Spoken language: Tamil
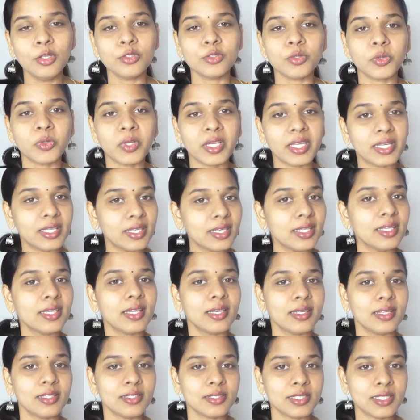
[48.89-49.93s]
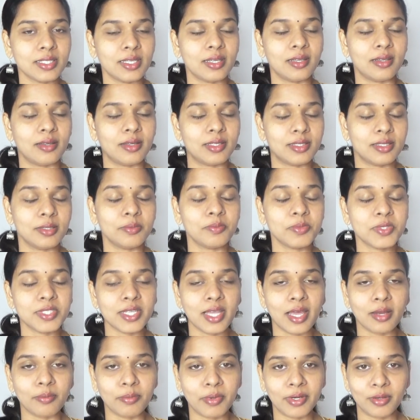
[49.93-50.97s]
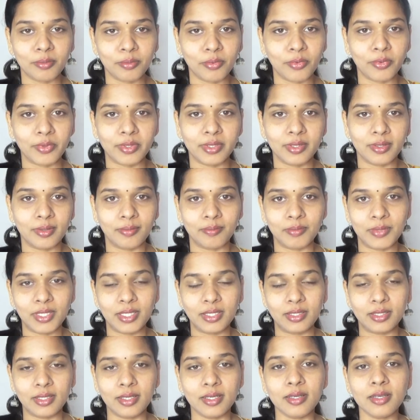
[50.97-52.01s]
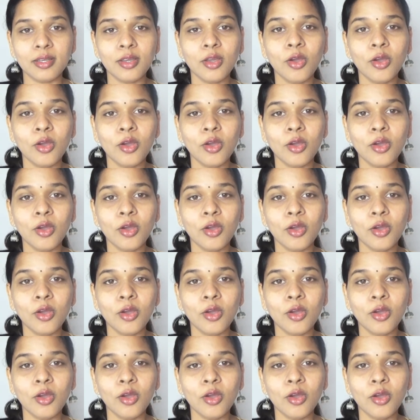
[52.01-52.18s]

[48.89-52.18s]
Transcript: ஸோ நான் இன்றைக்கி என்ன ஷே டிப் ஷேர் பண்ண போகிறேன் அப்படின்னா